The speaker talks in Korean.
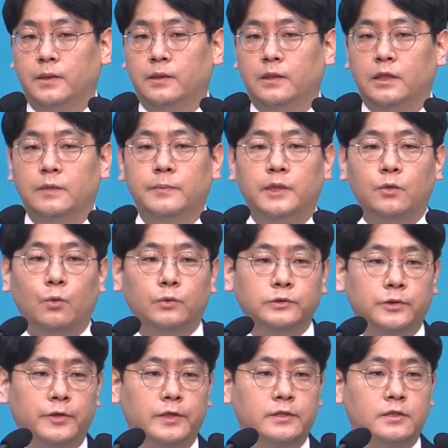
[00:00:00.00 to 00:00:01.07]
이미
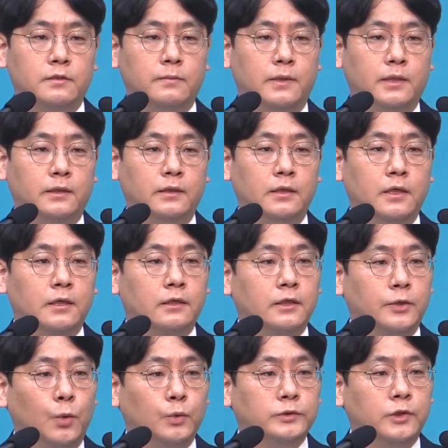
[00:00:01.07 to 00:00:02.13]
용서했지만 그
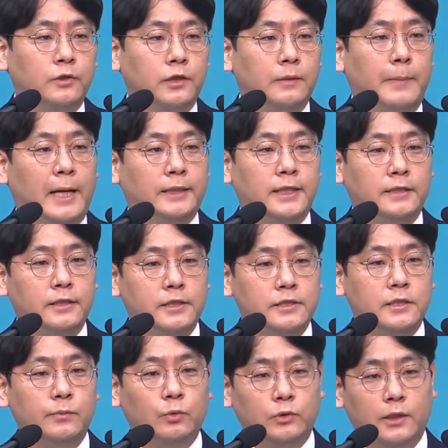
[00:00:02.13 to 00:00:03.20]
용서를 받아들이지
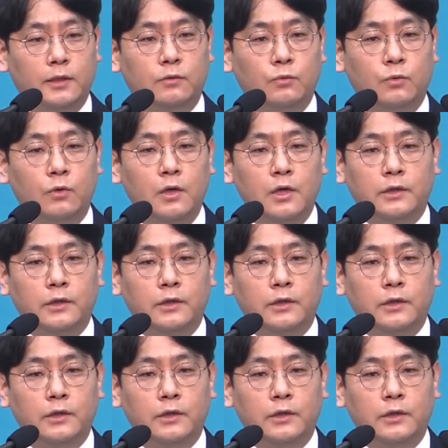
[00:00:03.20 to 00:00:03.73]
못하고